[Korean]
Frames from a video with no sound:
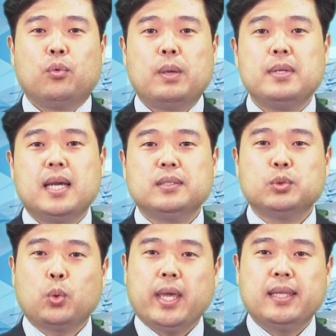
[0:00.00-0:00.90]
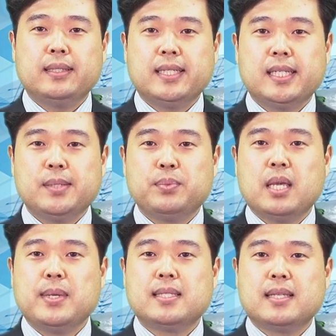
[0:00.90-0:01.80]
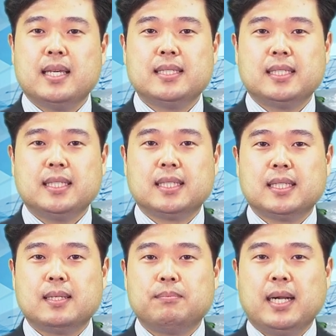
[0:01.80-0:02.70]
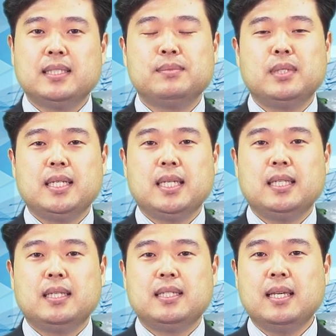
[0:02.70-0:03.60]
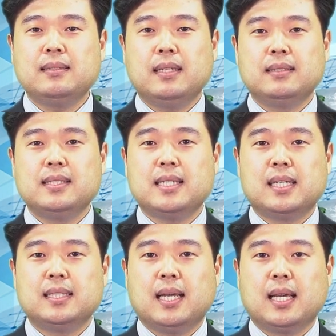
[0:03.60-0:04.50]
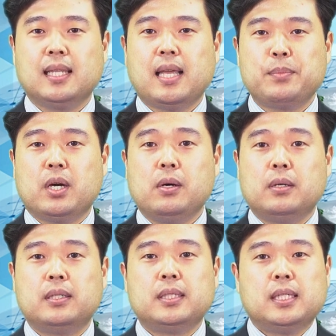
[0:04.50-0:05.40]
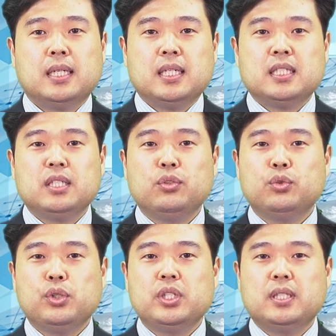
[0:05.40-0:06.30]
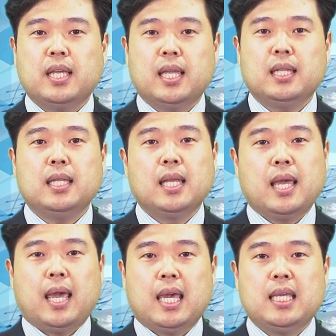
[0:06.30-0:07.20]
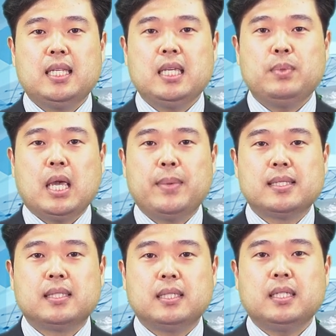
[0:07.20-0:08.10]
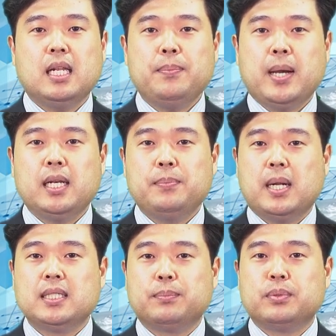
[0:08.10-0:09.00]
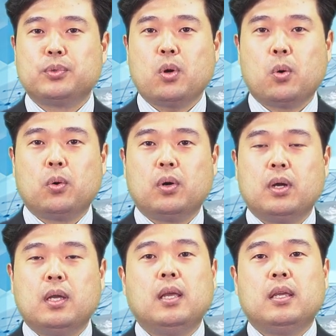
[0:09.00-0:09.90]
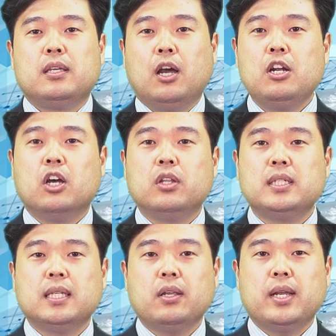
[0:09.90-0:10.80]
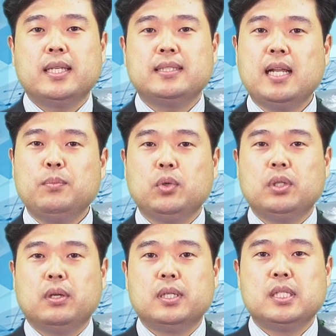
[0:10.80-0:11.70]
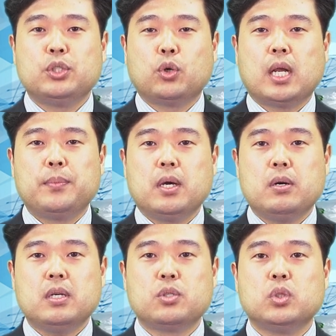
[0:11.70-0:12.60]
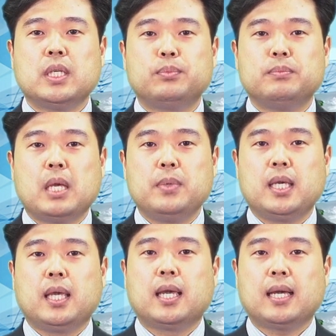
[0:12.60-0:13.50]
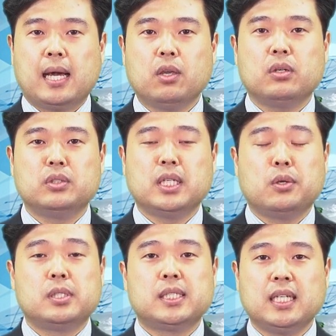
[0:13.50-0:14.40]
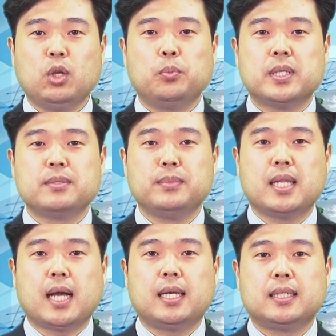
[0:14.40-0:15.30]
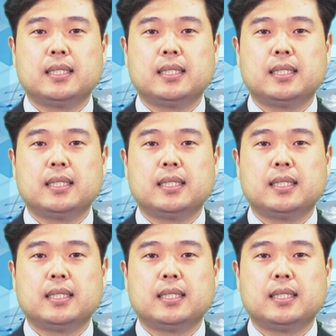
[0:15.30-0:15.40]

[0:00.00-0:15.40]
웨비나에서 소개해드릴 BMS IC는 말씀드린 ESS 시장을 타겟하며 신규 출시된 ADBMS 1818 제품으로 18채널의 셀 모니터링을 지원하며 기존 제품 대비 가격 경쟁력을 크게 높였습니다.